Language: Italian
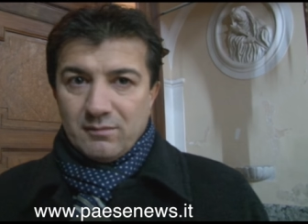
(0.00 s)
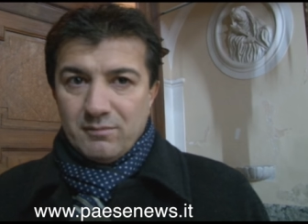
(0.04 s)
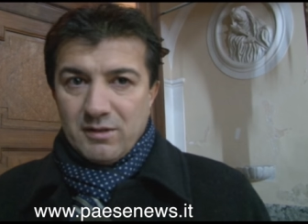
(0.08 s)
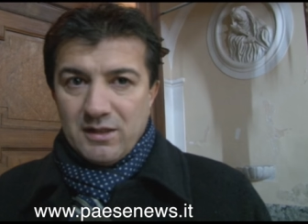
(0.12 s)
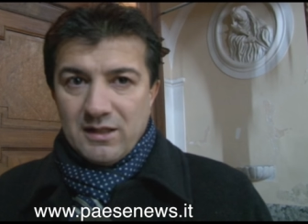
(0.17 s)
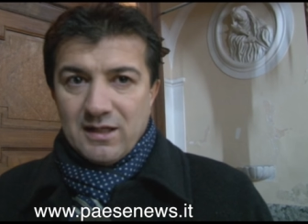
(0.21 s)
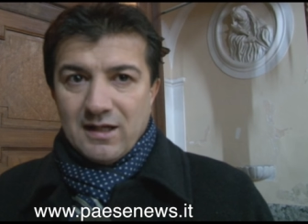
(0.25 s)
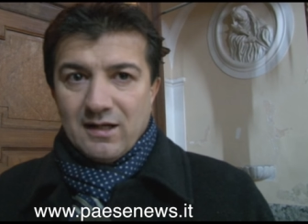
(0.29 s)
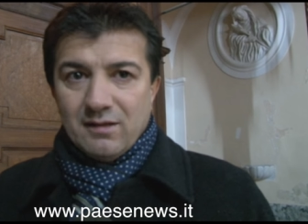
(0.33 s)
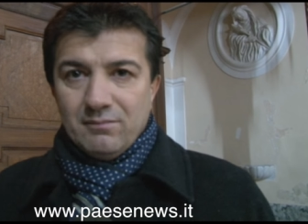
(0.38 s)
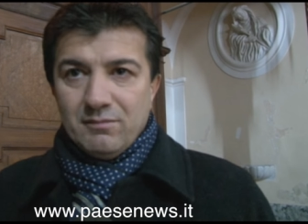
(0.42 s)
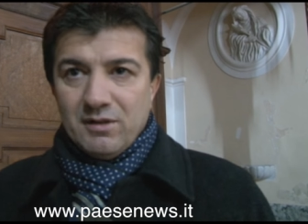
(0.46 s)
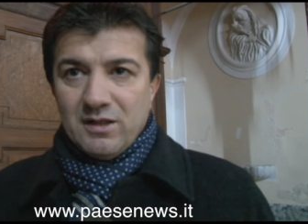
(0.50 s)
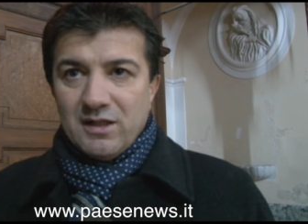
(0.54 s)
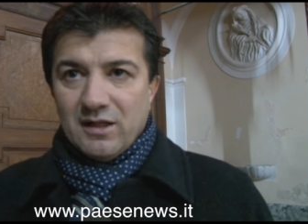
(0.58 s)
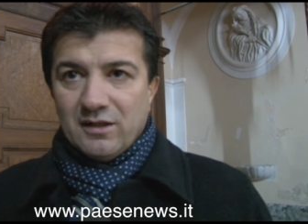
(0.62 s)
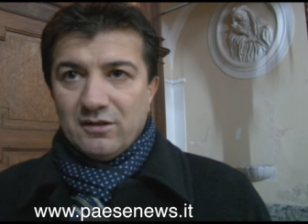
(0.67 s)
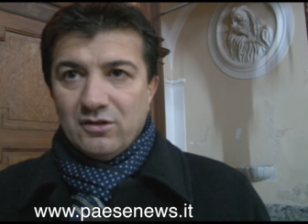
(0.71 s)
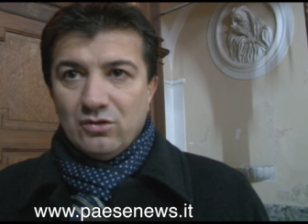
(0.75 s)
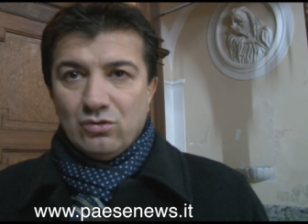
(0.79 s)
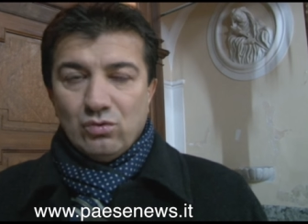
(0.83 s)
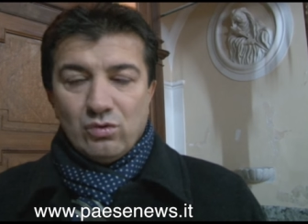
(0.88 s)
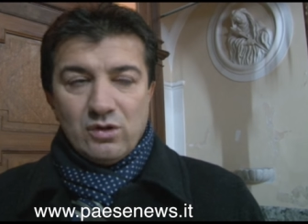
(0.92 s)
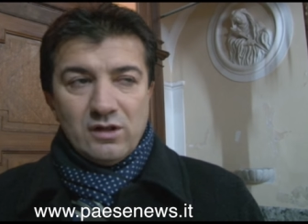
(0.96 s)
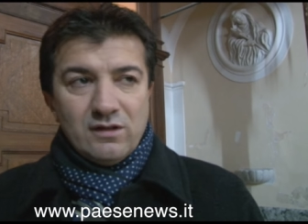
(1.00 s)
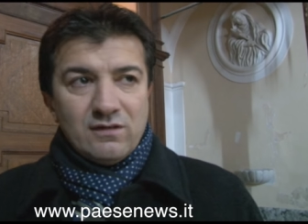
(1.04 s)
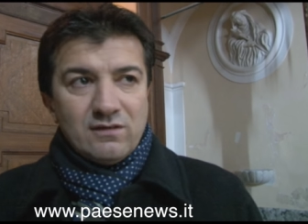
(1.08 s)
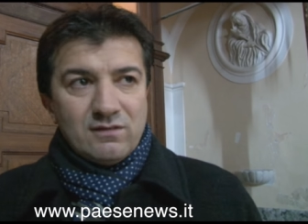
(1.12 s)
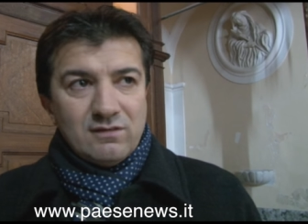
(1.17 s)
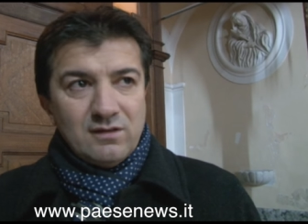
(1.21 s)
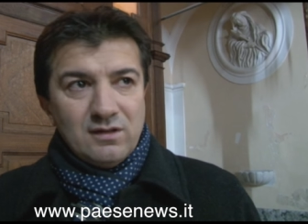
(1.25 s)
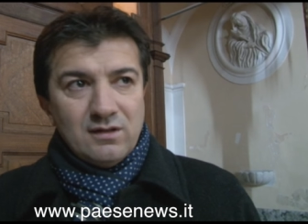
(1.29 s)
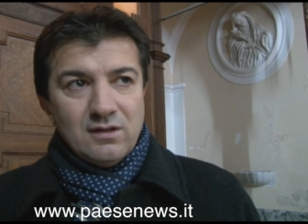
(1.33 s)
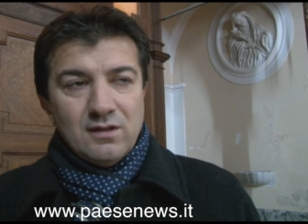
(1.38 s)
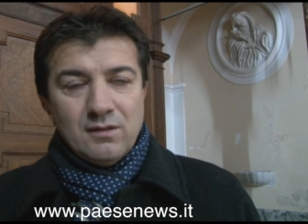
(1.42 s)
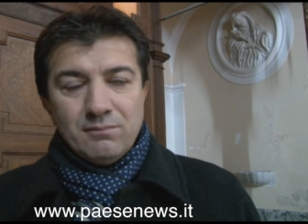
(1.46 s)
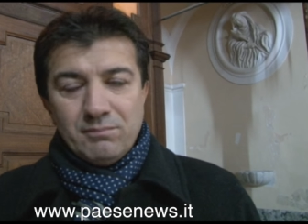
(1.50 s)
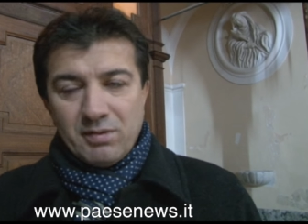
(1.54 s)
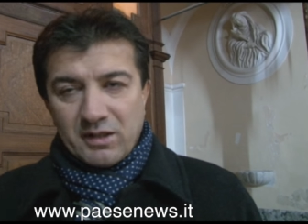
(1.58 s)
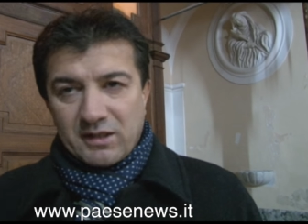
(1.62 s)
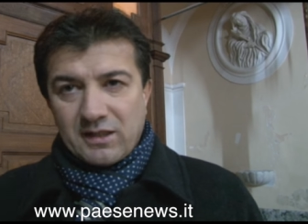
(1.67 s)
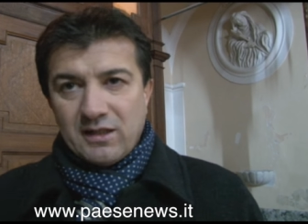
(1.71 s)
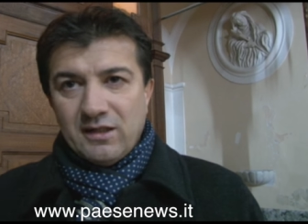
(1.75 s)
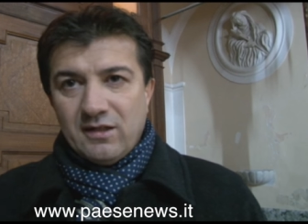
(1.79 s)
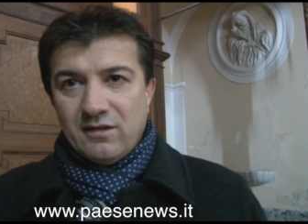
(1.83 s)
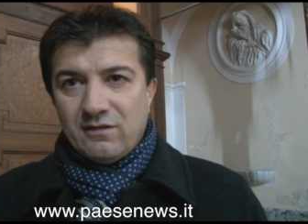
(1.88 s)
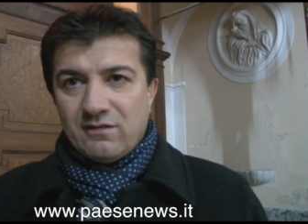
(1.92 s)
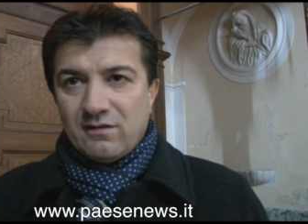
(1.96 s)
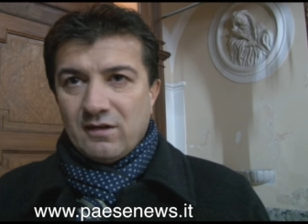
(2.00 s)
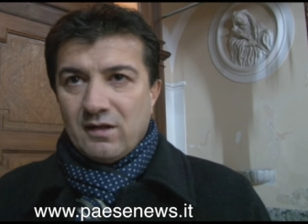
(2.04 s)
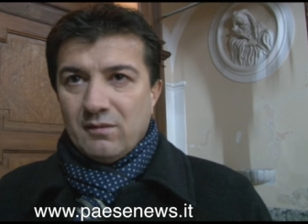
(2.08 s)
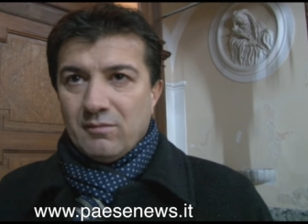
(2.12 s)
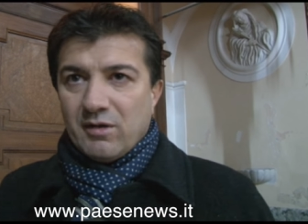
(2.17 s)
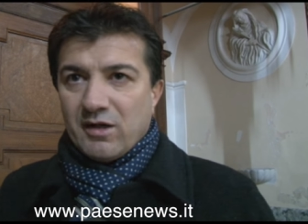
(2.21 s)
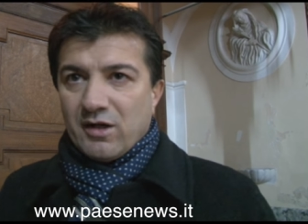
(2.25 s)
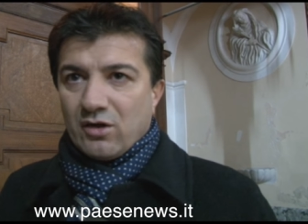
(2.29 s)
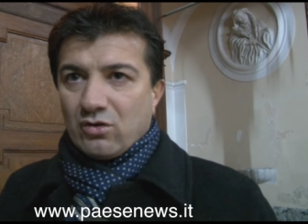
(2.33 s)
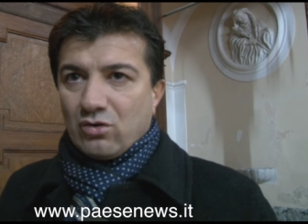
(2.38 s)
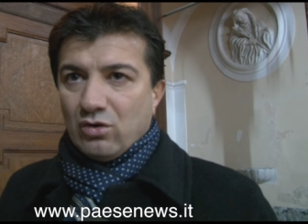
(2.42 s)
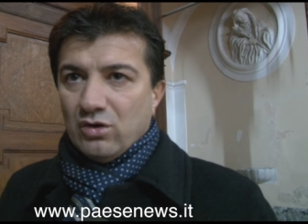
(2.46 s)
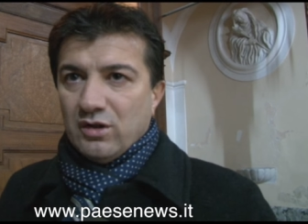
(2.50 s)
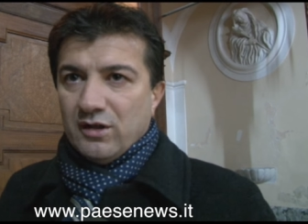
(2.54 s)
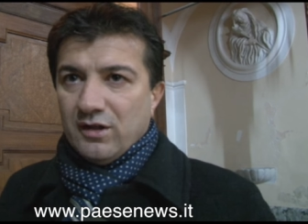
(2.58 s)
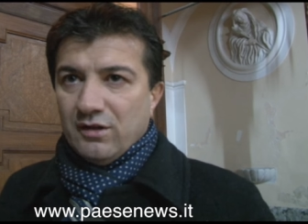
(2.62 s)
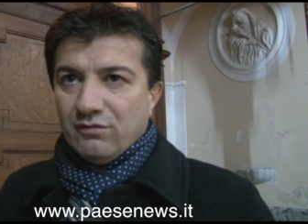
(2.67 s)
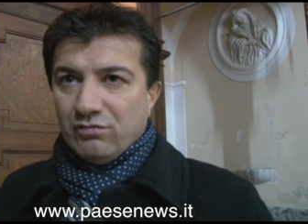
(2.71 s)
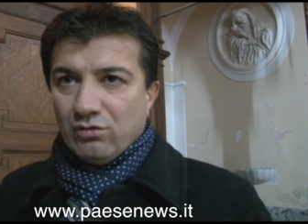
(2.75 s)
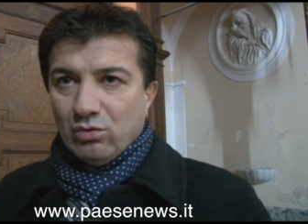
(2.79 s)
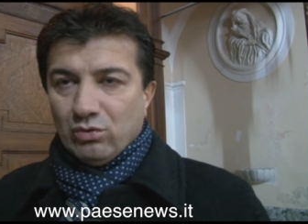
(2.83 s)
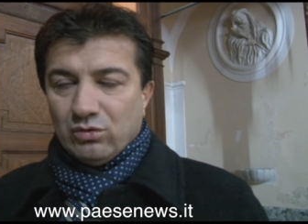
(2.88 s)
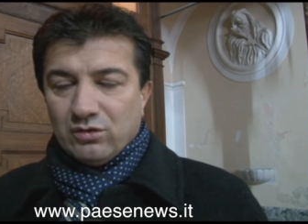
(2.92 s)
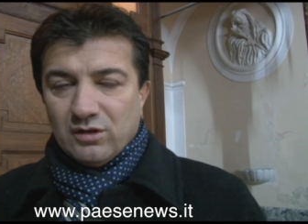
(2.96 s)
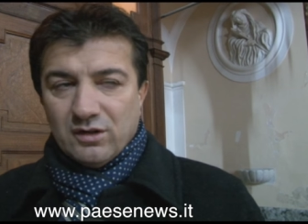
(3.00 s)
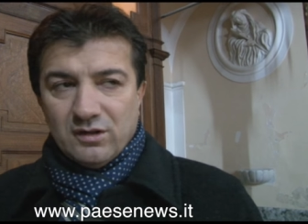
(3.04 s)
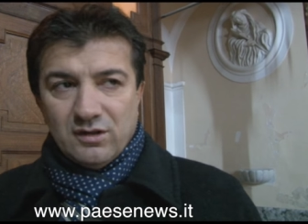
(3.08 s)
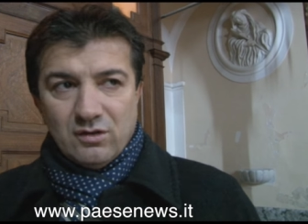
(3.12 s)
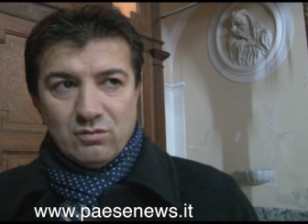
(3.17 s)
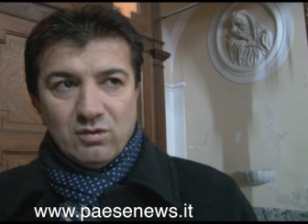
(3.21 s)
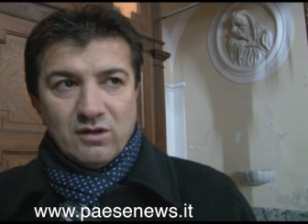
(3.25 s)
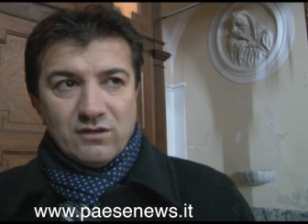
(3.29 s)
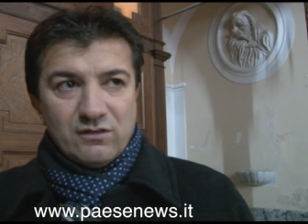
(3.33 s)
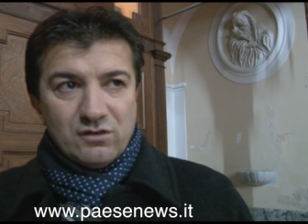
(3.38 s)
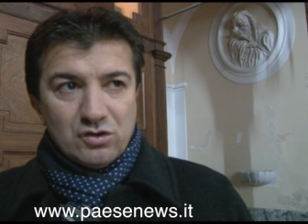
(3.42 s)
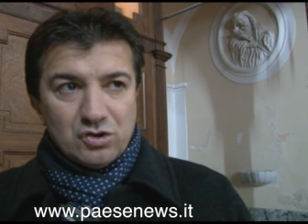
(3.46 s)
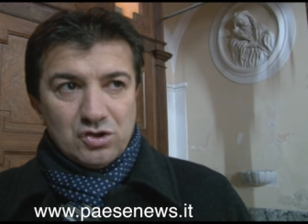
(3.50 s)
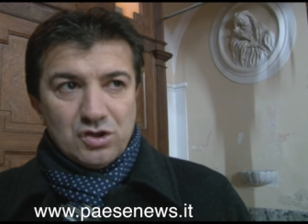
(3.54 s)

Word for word: migliaia e migliaia di turisti perché inizieremo a raccogliere i frutti di questi